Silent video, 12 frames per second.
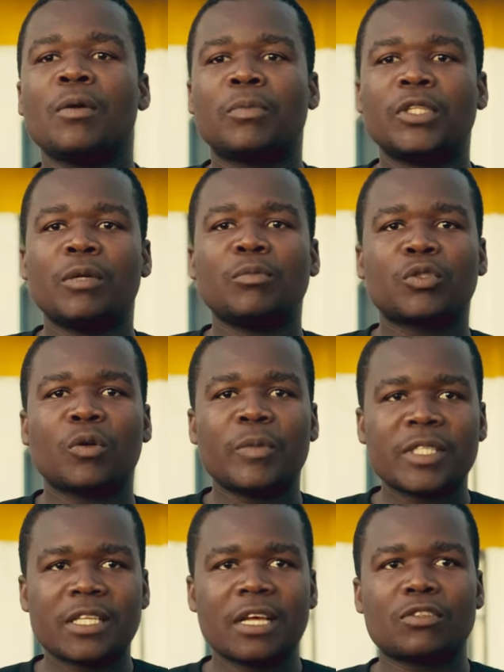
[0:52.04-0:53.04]
Podemos
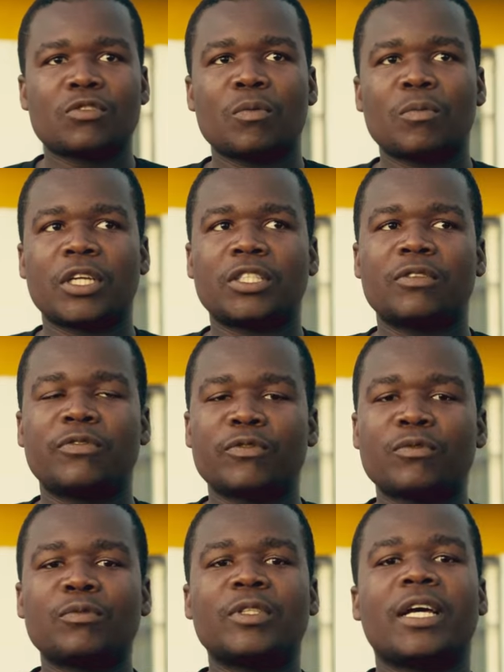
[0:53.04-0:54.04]
começar sobre as
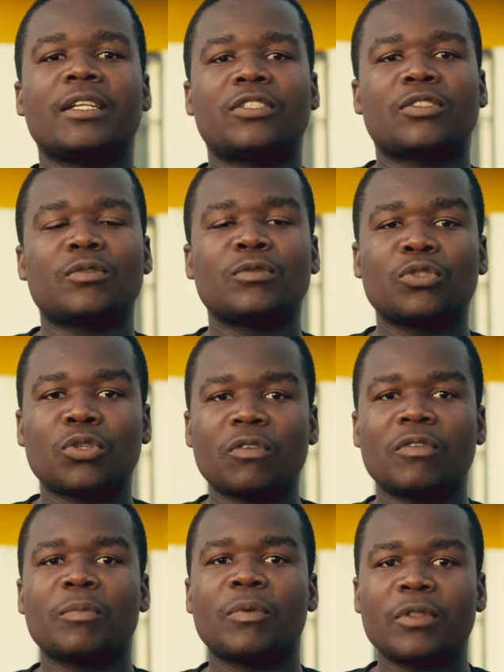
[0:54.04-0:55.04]
dificuldades que o
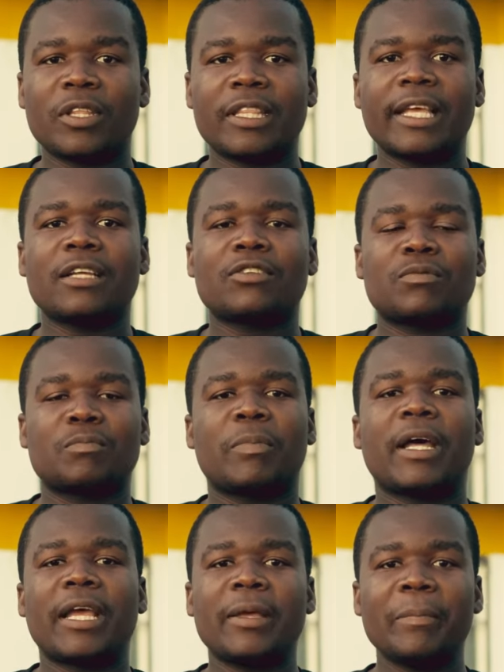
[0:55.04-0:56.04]
jovem pode ter
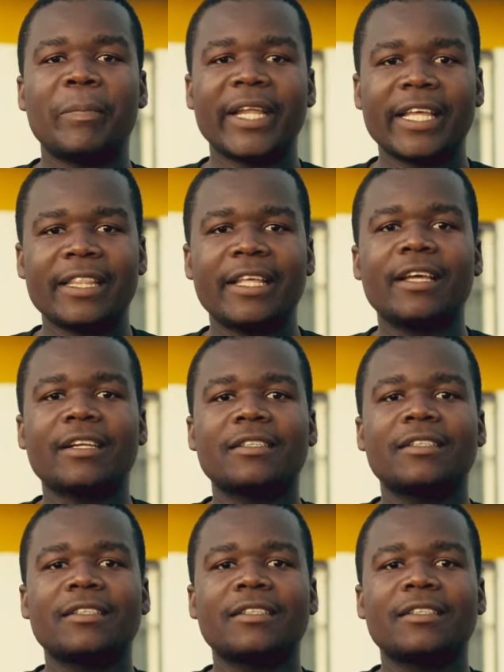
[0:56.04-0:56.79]
para empreender